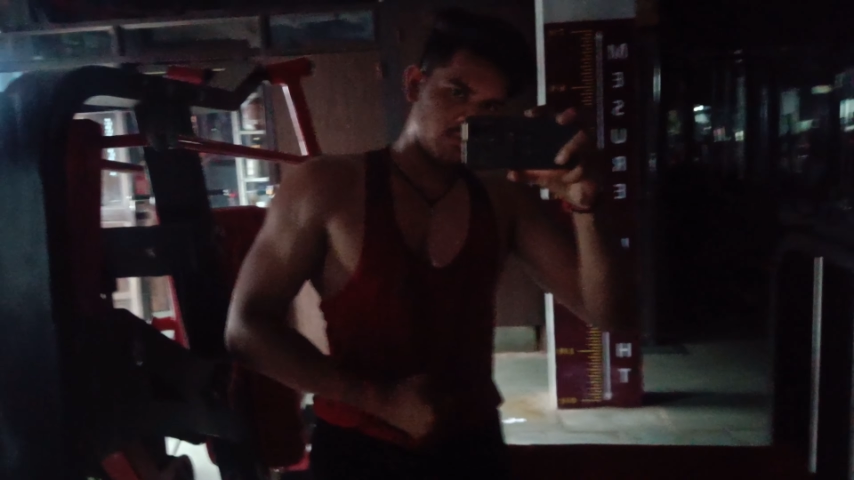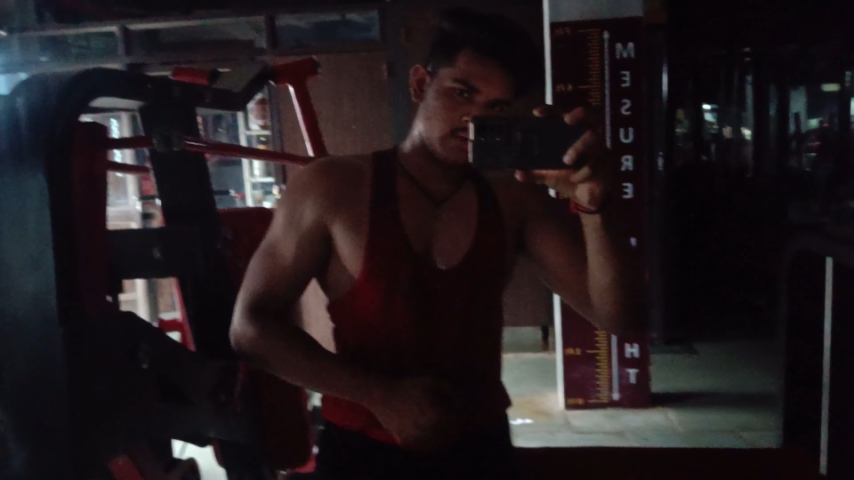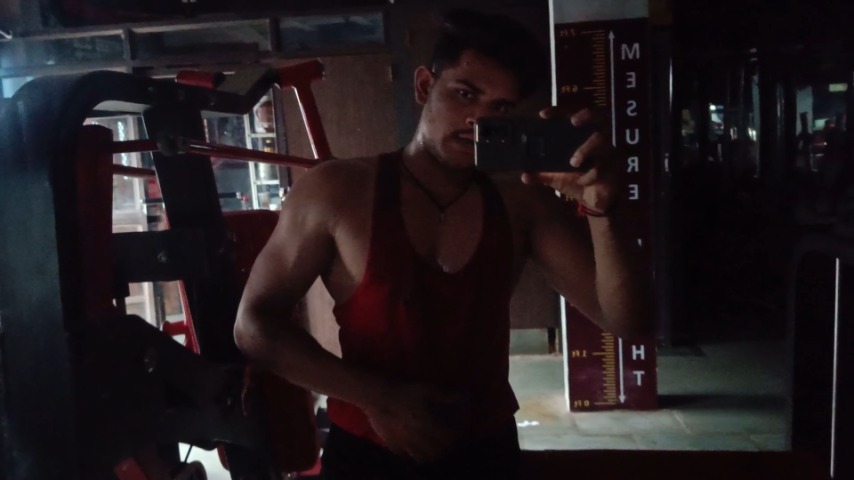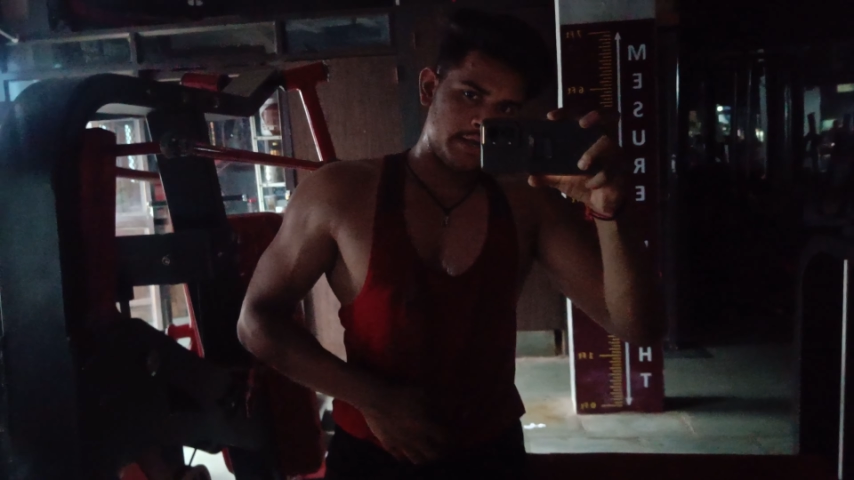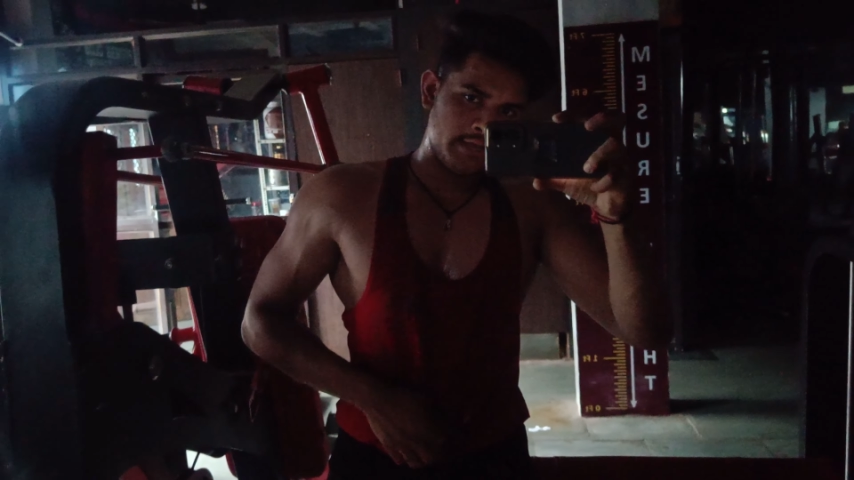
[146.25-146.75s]

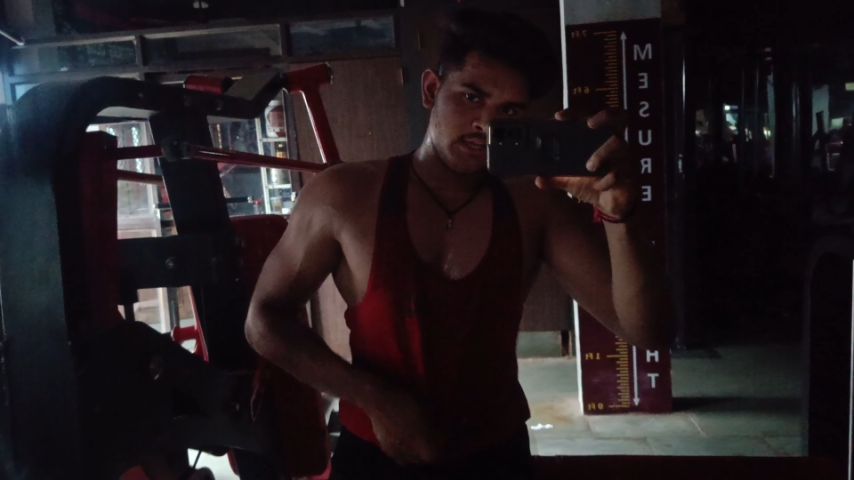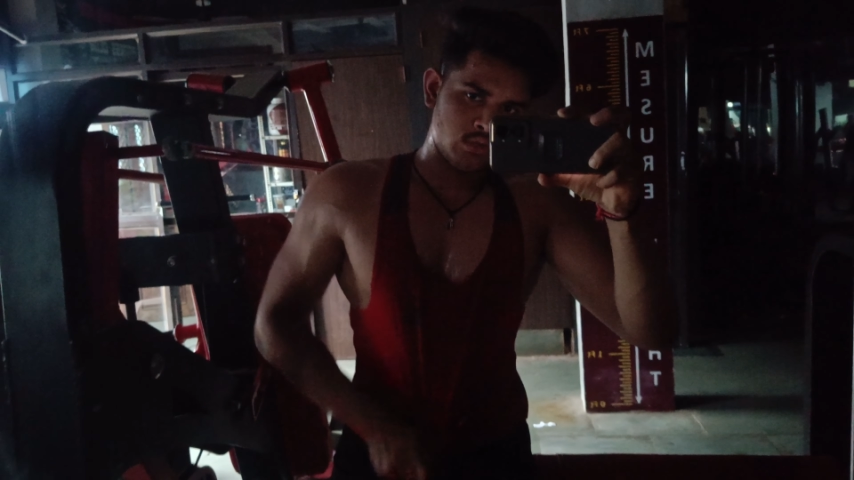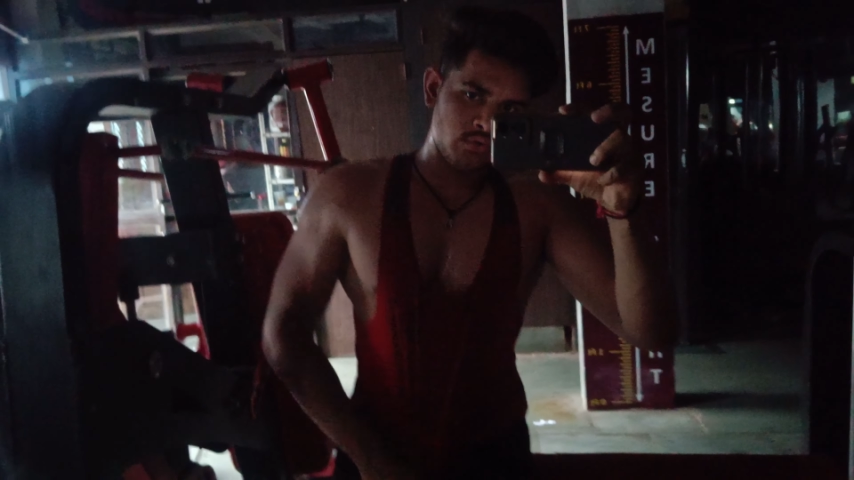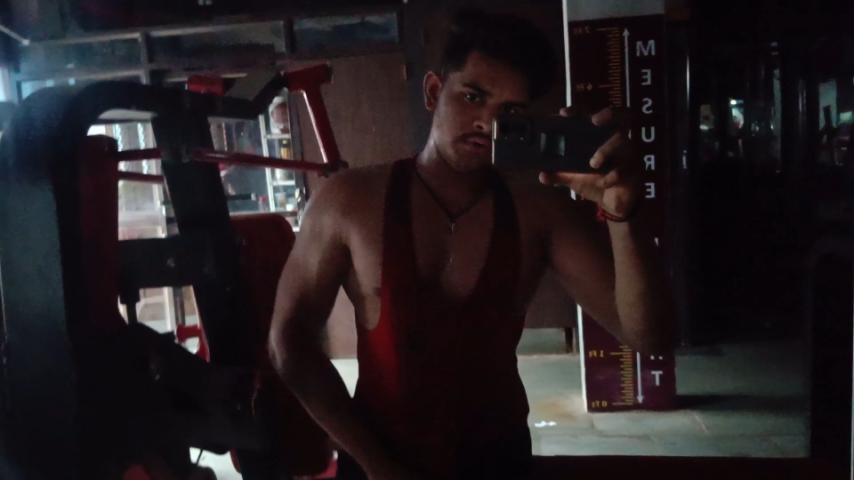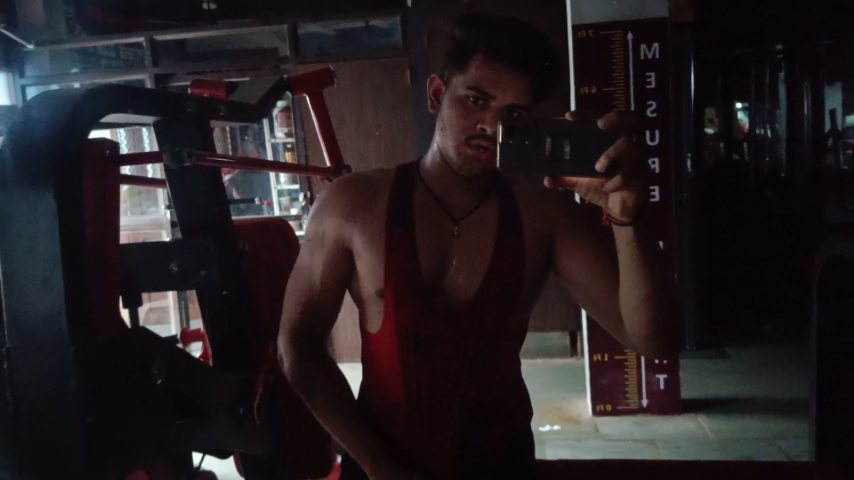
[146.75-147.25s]
और लाइट
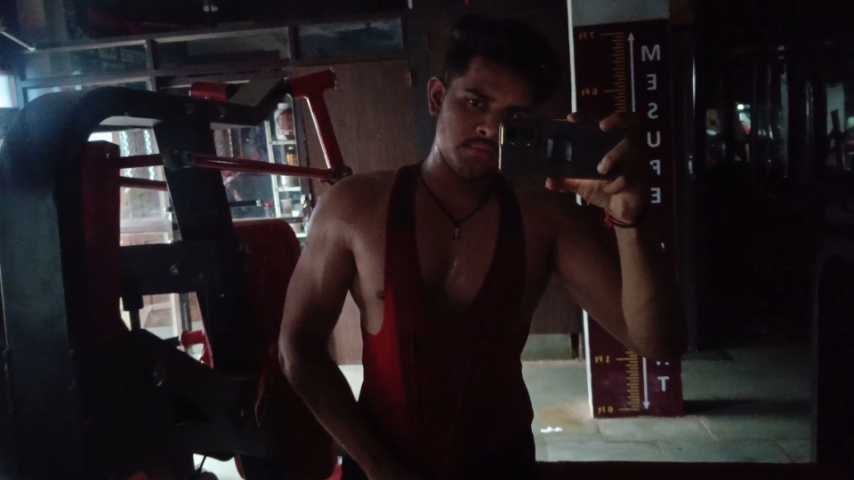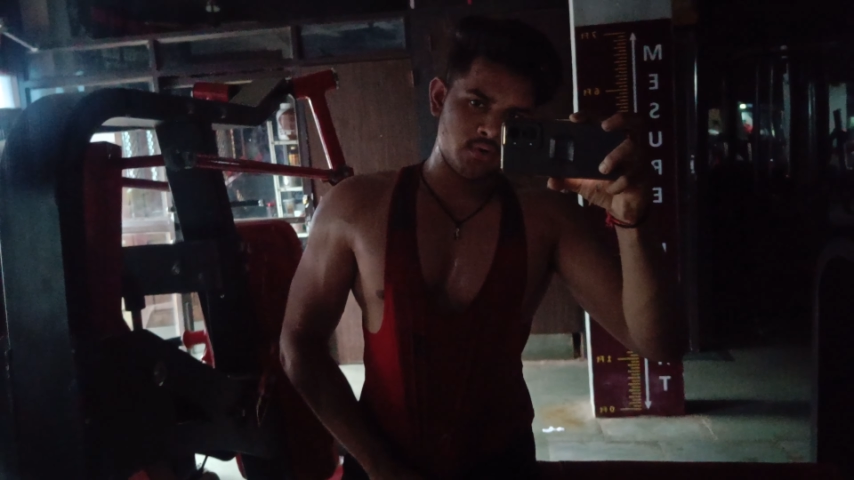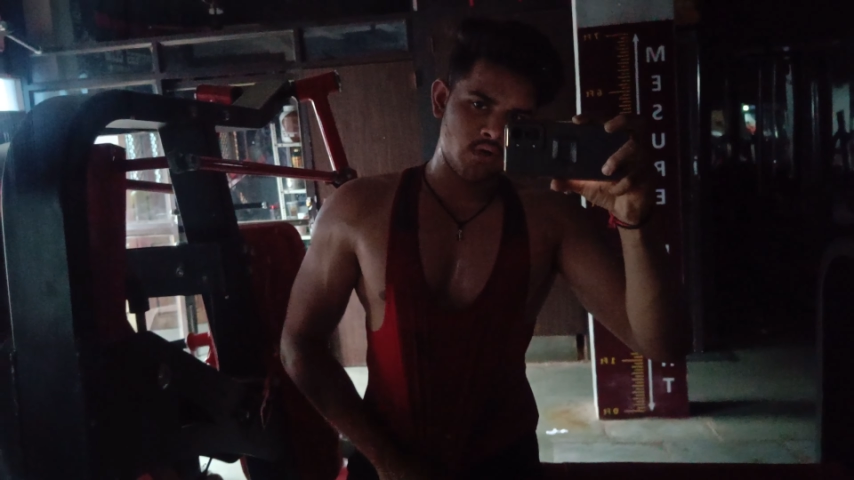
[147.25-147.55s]
आएगी तो ही वीडियो